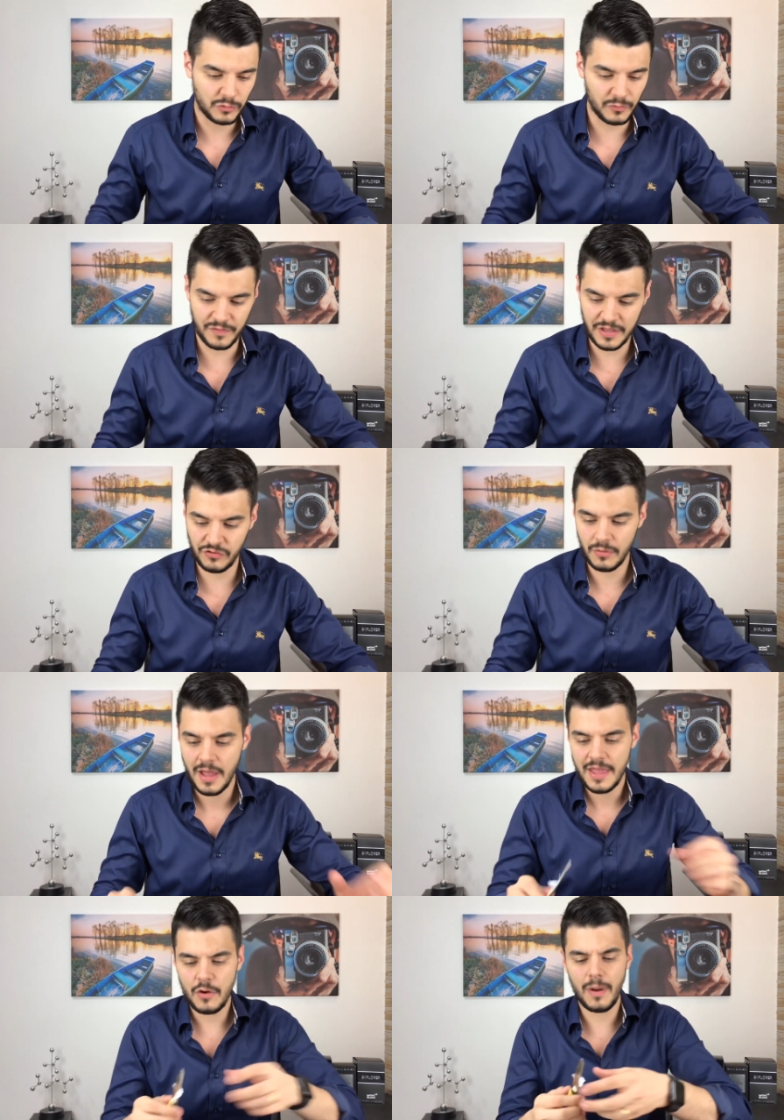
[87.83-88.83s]
do vídeo
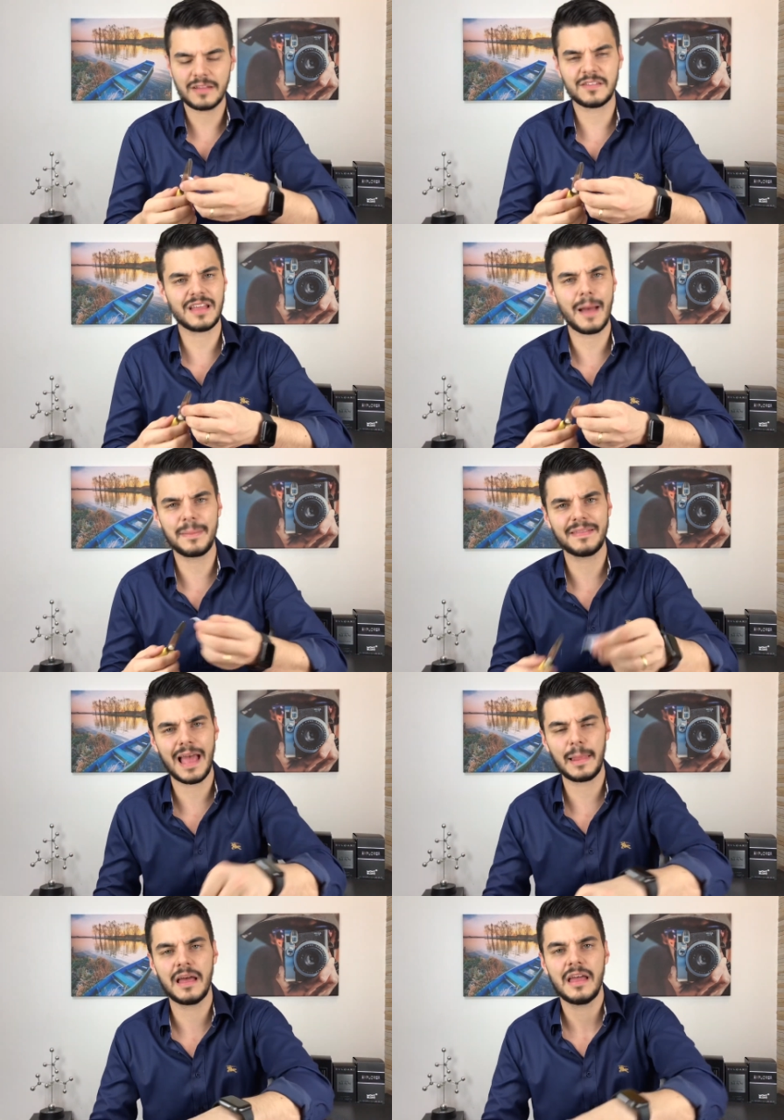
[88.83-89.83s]
e o WhatsApp
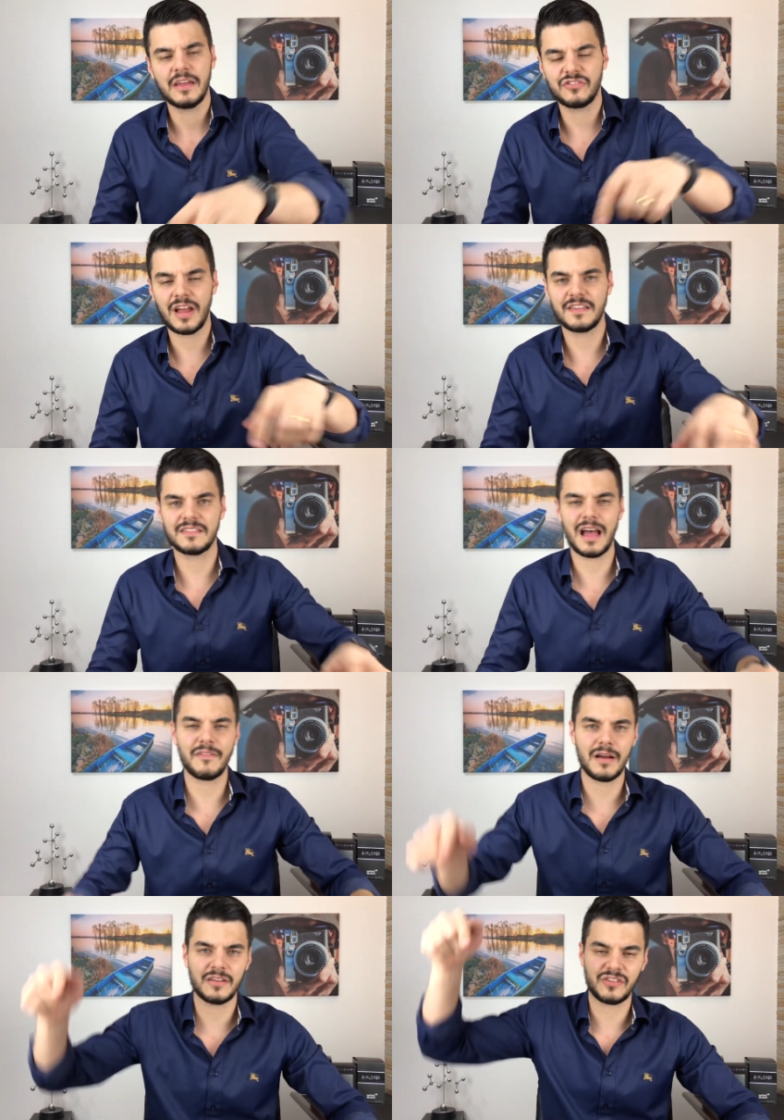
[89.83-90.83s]
dela já
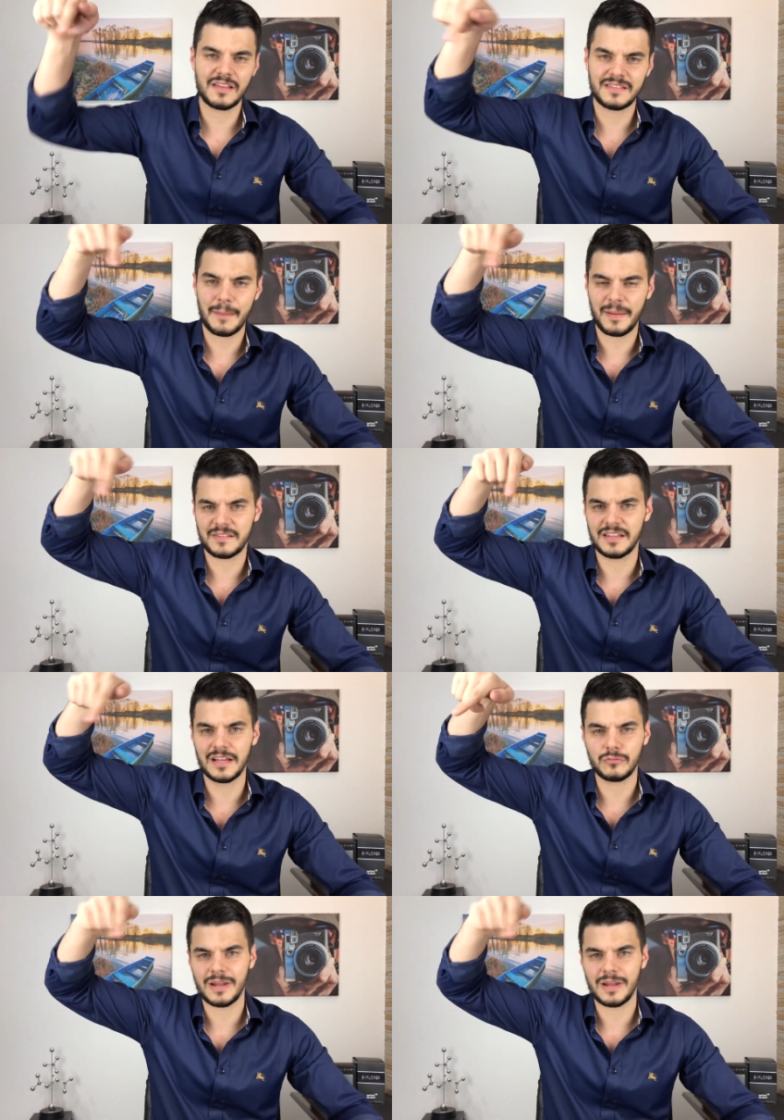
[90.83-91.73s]
estava já está passando,